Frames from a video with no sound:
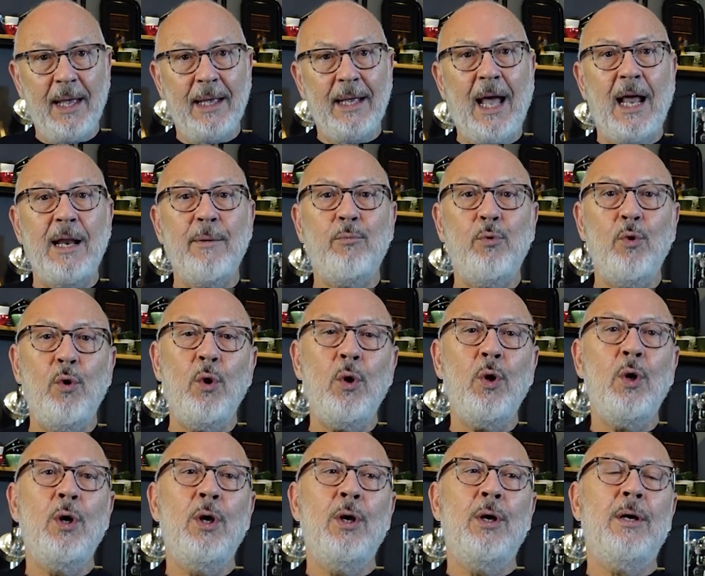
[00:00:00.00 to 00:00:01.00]
Yani bu
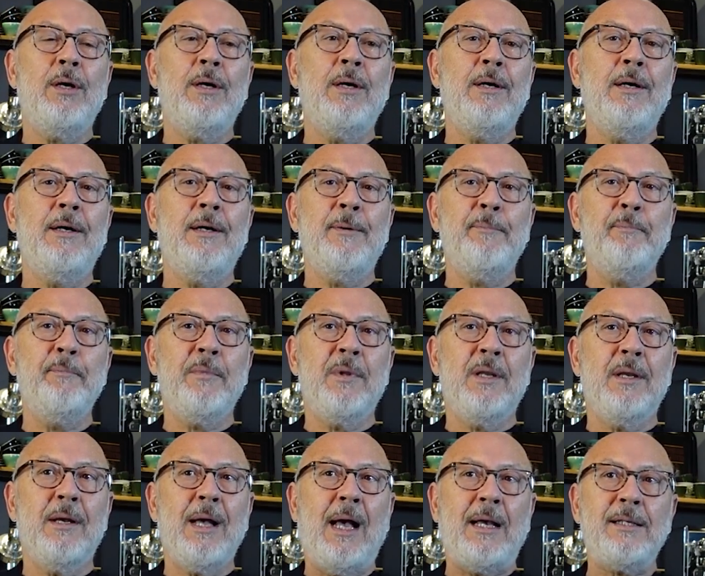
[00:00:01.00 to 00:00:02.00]
e,
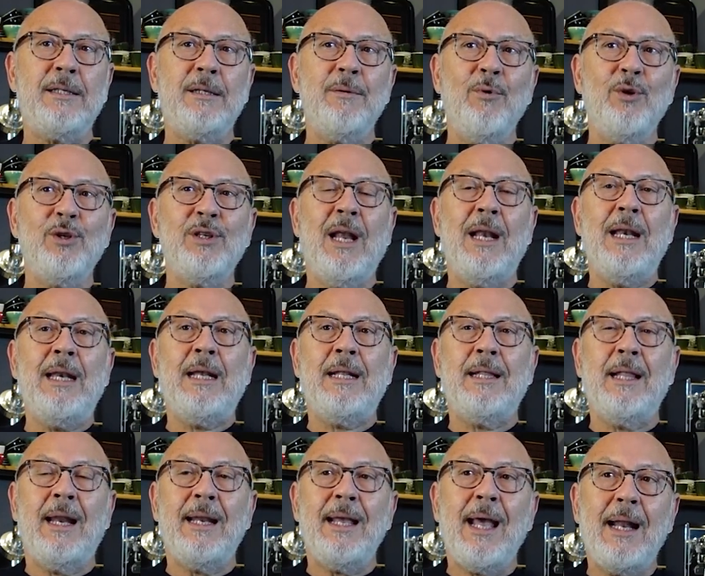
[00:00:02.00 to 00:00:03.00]
kastım
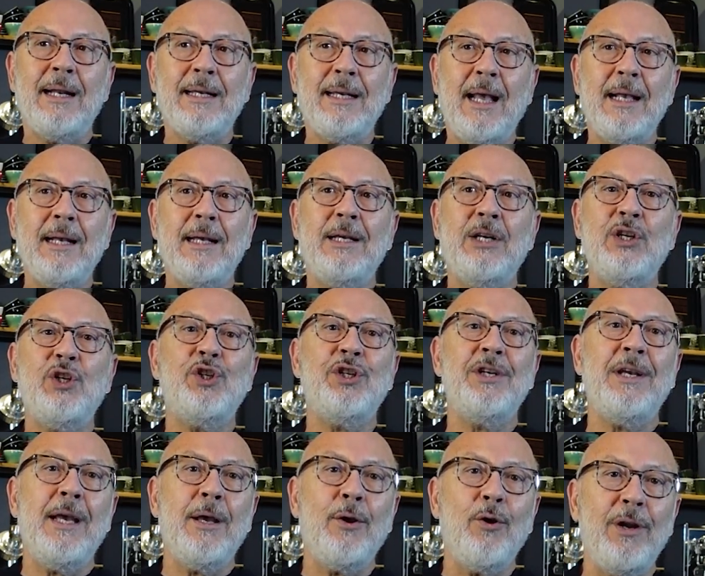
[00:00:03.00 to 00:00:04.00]
özellikler yani
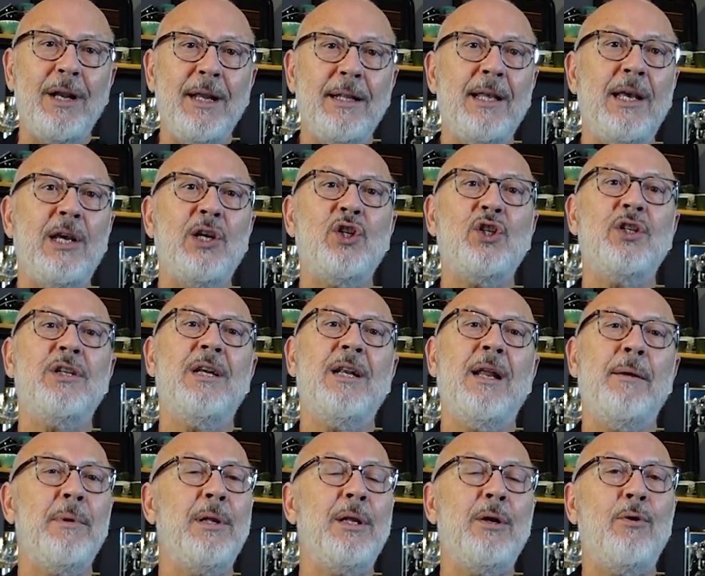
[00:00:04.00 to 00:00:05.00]
kişiye göre
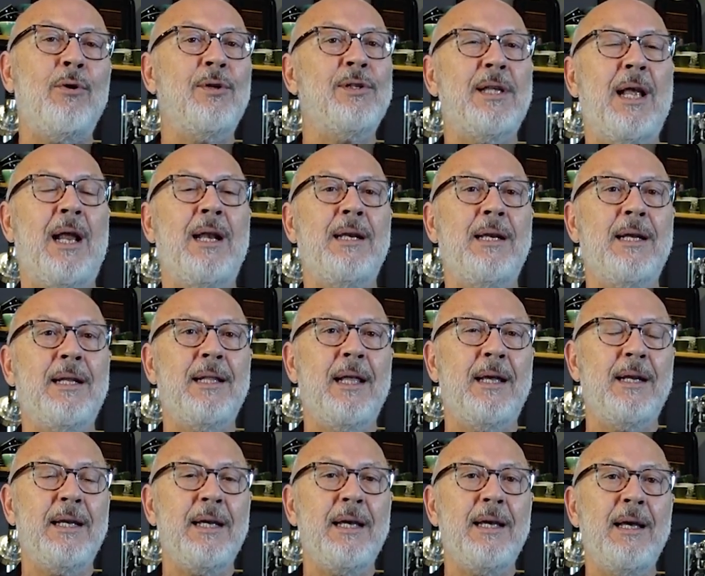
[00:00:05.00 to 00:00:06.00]
değiştirilebilir
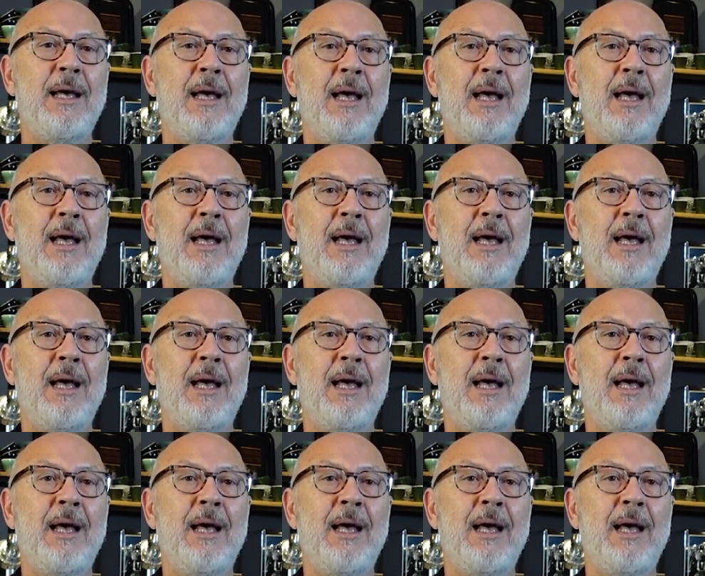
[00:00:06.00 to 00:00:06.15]
özellikleri